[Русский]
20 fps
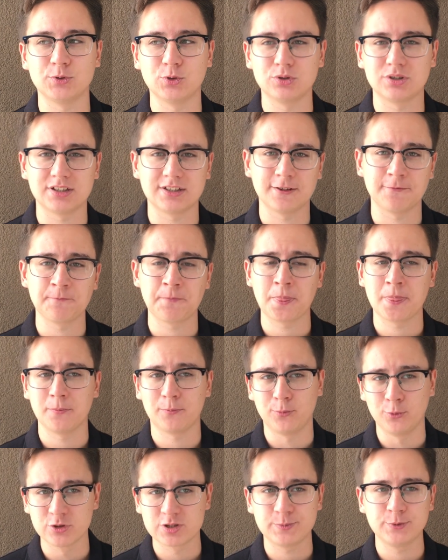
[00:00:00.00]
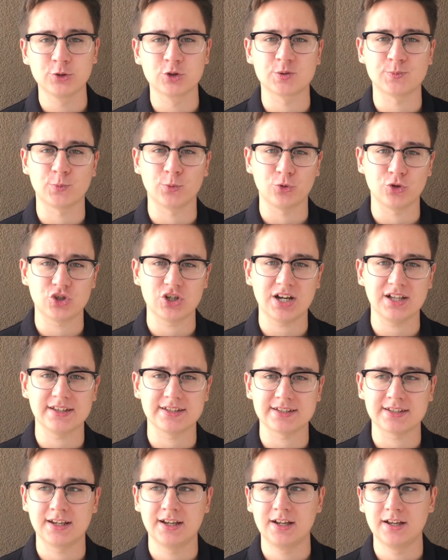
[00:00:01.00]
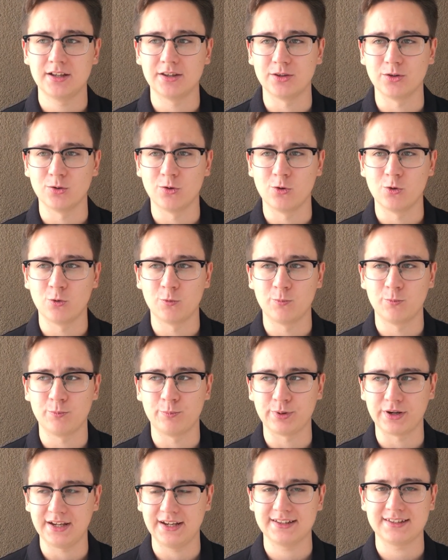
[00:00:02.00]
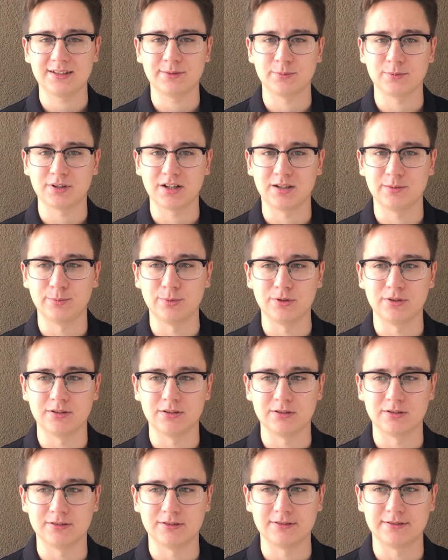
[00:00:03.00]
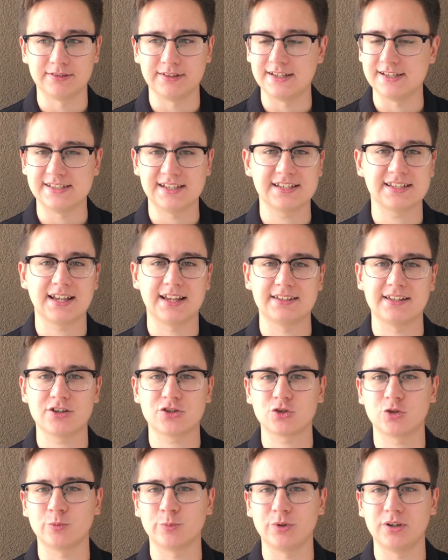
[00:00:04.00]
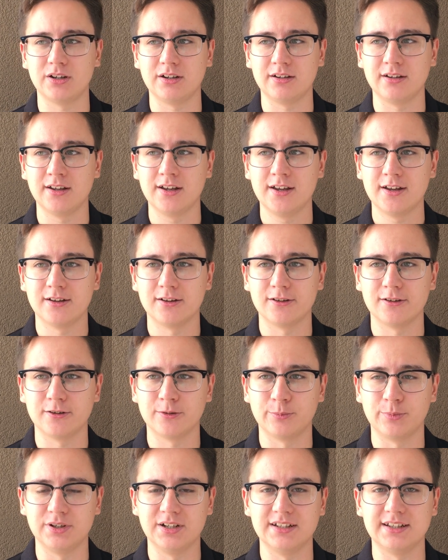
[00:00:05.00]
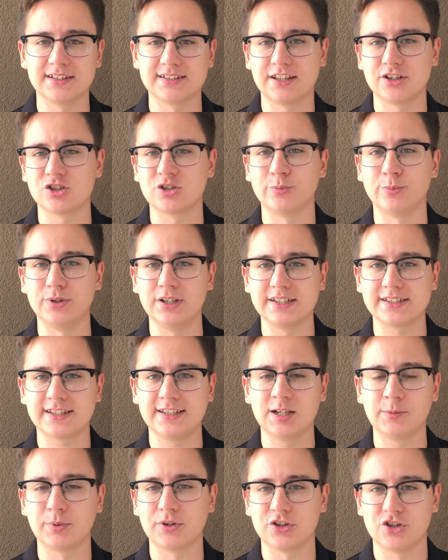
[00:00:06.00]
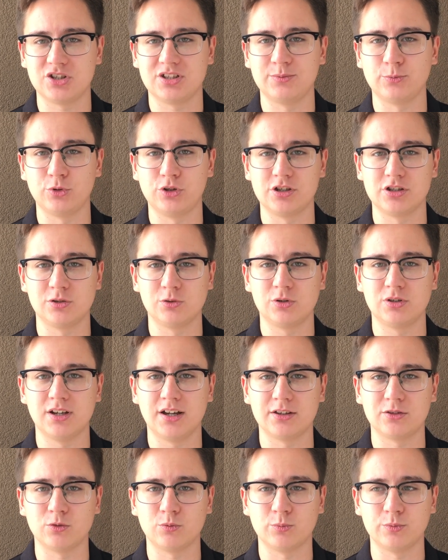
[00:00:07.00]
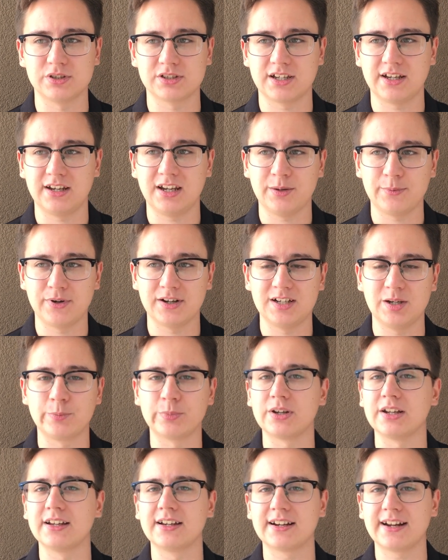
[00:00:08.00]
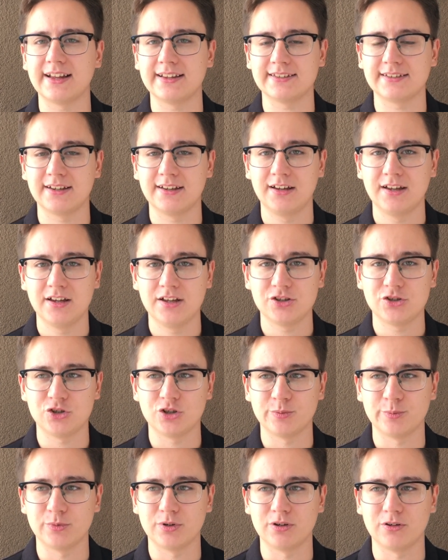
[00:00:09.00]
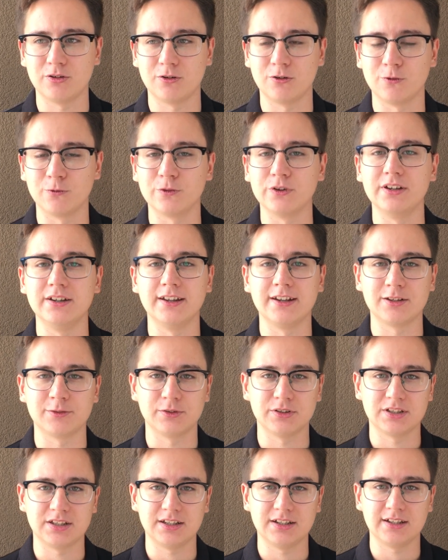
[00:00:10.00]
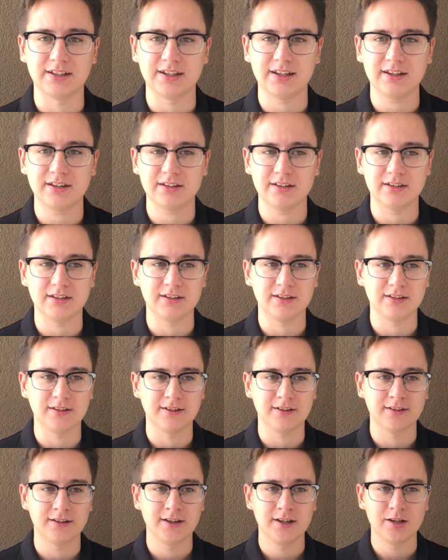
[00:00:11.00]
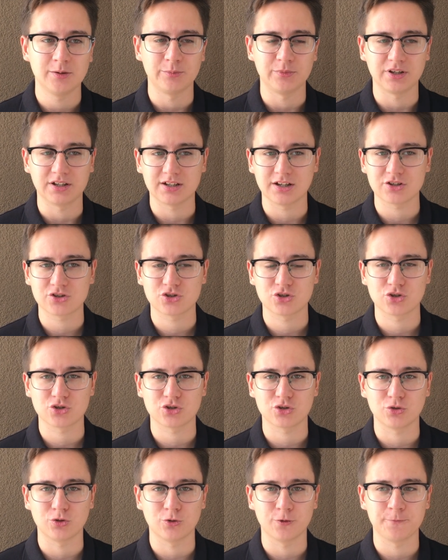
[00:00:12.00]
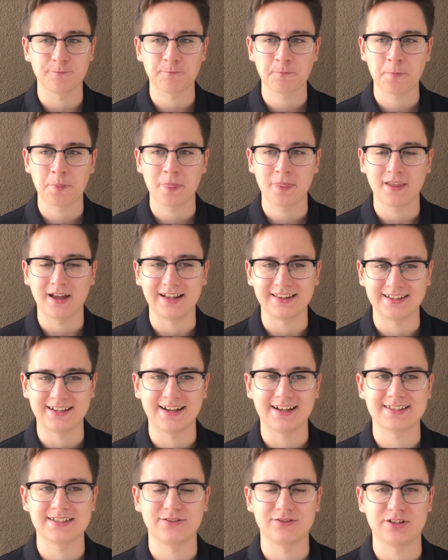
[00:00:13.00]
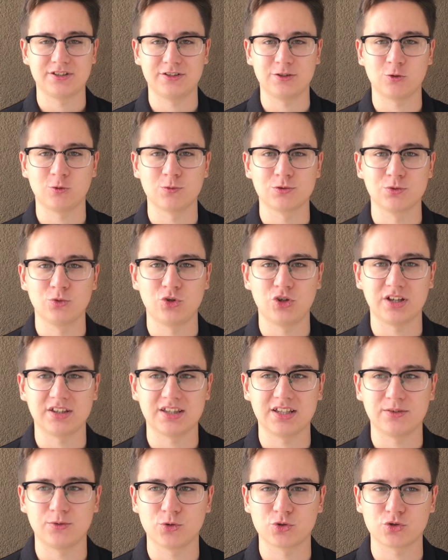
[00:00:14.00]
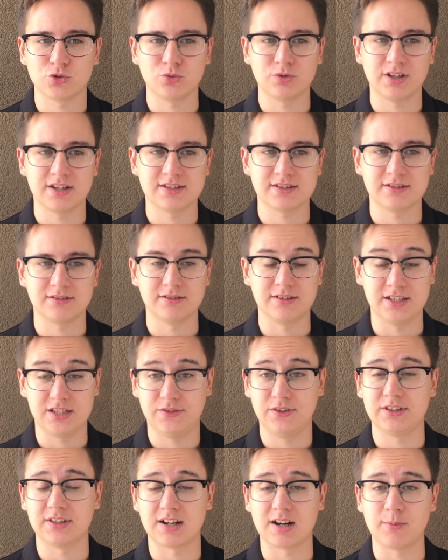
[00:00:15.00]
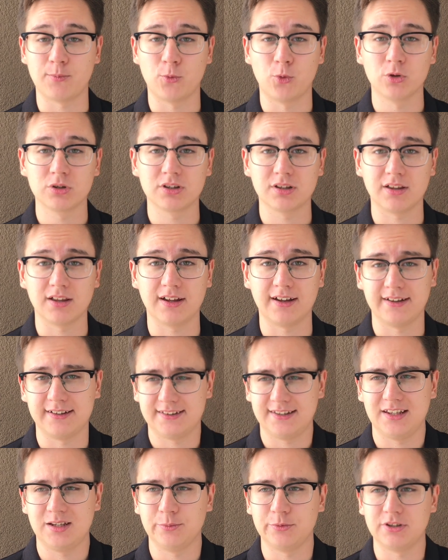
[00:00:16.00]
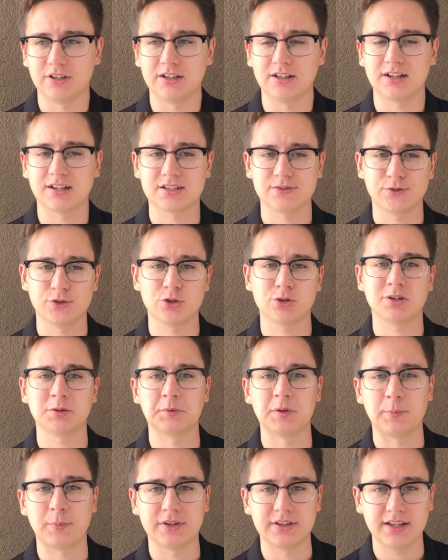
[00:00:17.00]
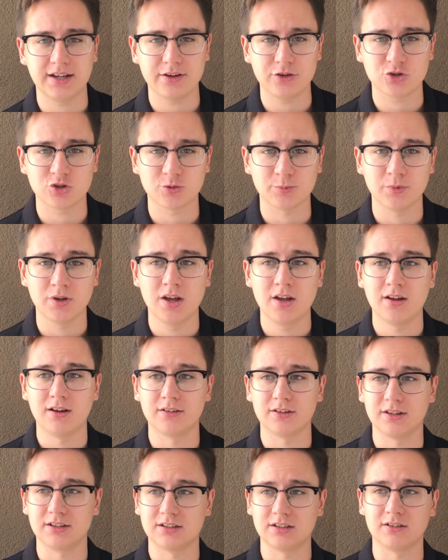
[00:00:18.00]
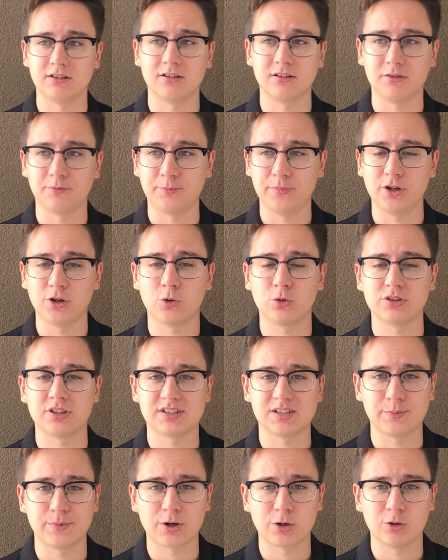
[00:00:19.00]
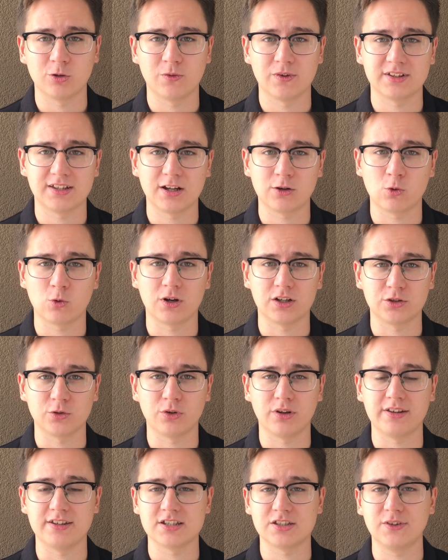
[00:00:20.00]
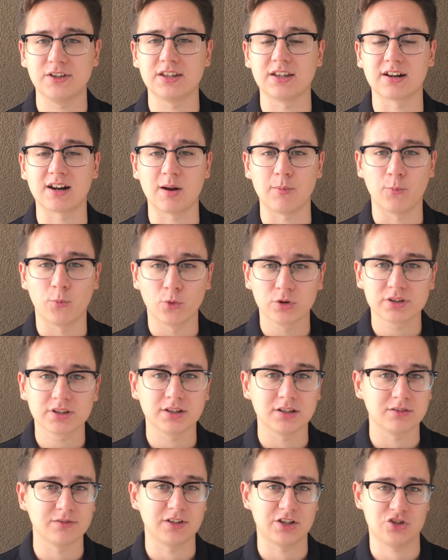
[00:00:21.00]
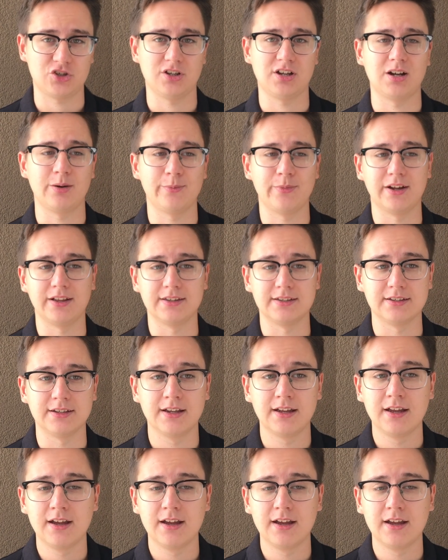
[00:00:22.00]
минут это плюс-минус получалось, но при этом как бы э, нельзя сказать, что мы э, были достаточно близки к положительному результату. Мы скорее могли проиграть, чем э, выиграть в этой игре, и мне кажется, что отказываться в таком случае от того, что у нас действительно работало, а это именно игра с высоким нападающим, это переход из обороны в атаку, который действительно работает в нашей команде,